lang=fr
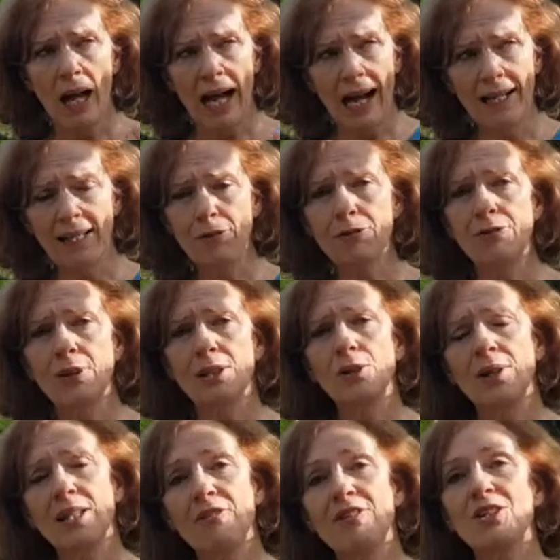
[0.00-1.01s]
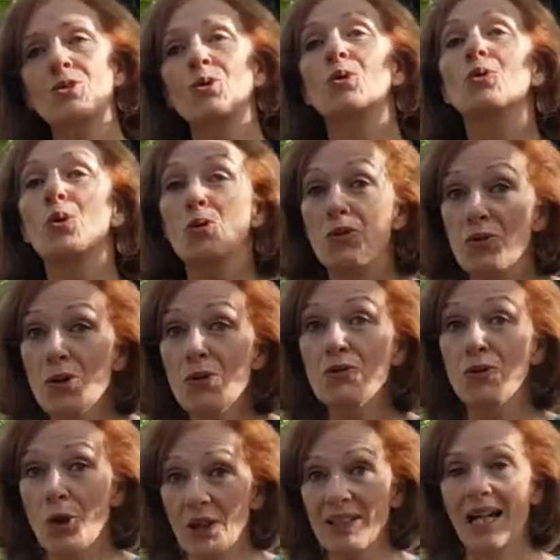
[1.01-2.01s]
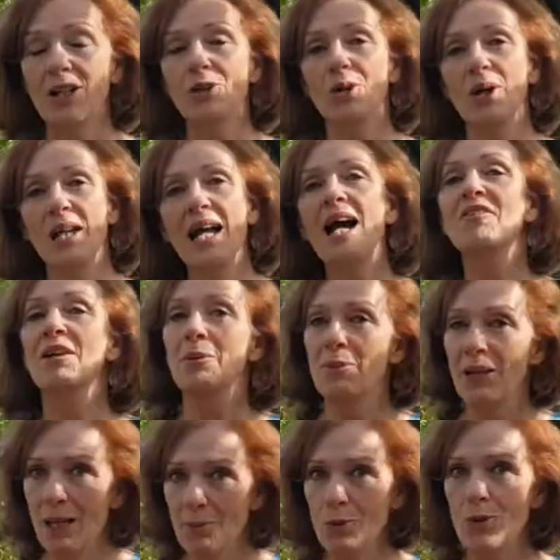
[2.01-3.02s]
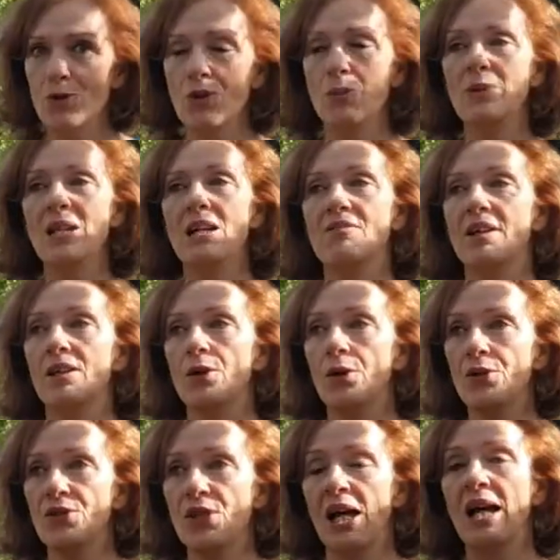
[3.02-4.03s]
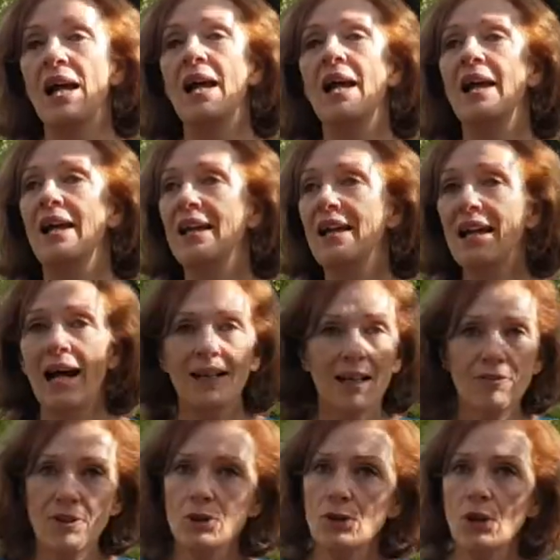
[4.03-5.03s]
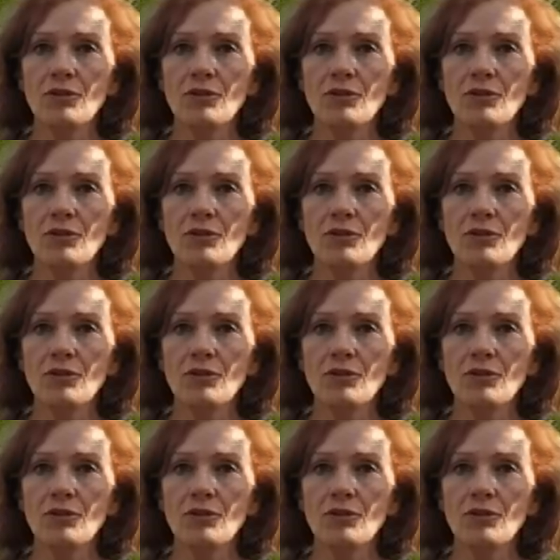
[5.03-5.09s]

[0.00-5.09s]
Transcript: à la fois dans la façon dont vous vous regarderez, avec bien plus de bienveillance, et à la fois dans